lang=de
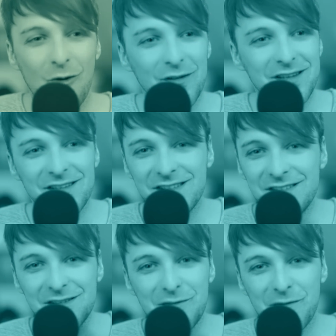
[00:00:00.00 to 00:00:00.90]
und dass
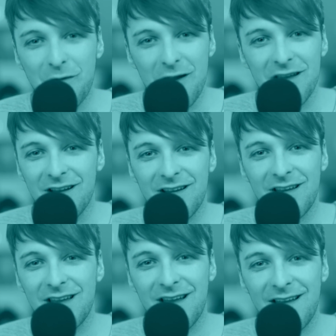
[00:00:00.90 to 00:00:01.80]
diese
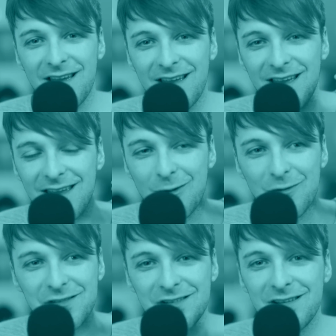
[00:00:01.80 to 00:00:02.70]
Feuer äh, in
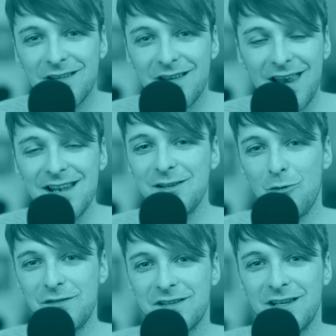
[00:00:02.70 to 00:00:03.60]
unser Land
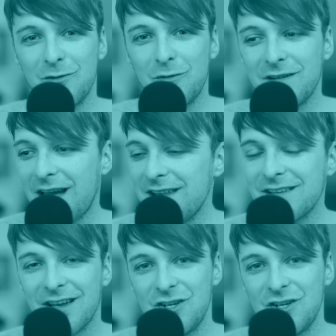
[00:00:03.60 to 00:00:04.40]
rausgehen und andere